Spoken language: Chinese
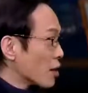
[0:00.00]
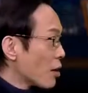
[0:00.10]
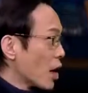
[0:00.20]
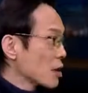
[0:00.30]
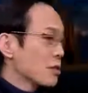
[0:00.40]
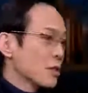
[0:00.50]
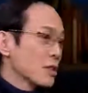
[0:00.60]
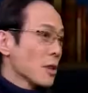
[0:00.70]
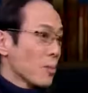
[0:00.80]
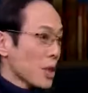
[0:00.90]
那他就
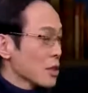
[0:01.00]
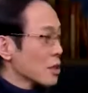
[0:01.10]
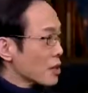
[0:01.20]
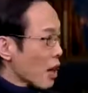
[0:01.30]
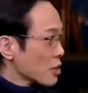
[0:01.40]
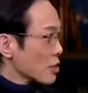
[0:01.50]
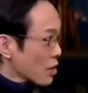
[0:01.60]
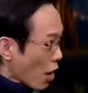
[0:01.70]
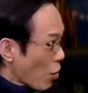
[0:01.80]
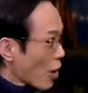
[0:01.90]
知道把这个人搞死、
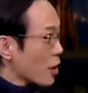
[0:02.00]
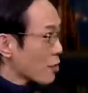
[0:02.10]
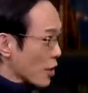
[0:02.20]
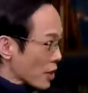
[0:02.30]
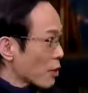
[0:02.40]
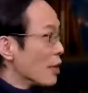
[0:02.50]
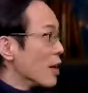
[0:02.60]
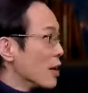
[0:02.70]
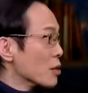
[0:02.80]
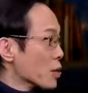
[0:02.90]
搞坏，他妈的
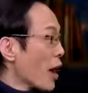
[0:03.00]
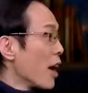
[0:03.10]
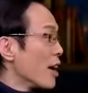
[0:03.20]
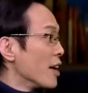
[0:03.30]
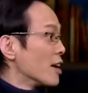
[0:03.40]
算了。